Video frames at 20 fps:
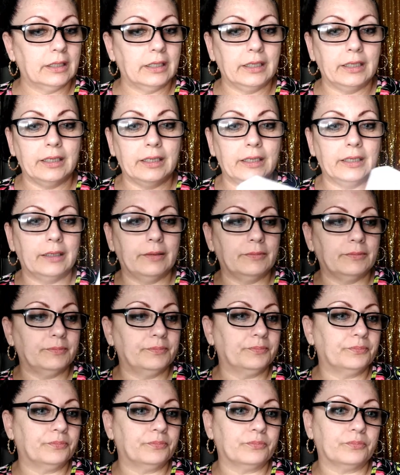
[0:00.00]

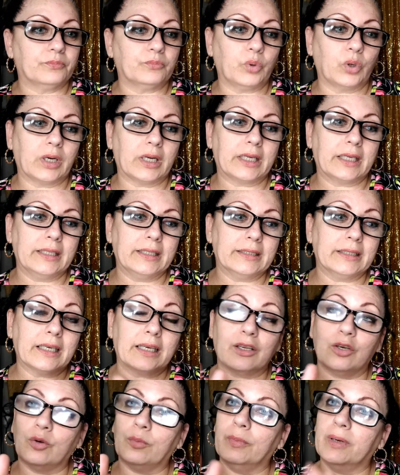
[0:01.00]
Em, por aquí
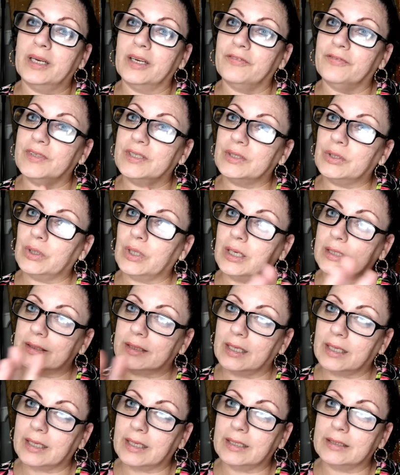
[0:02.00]
dice que los beneficios
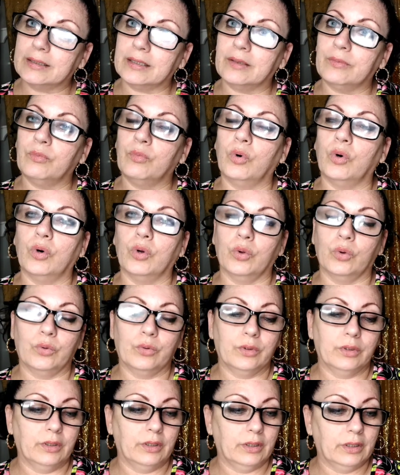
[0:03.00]
hacia grandes modos,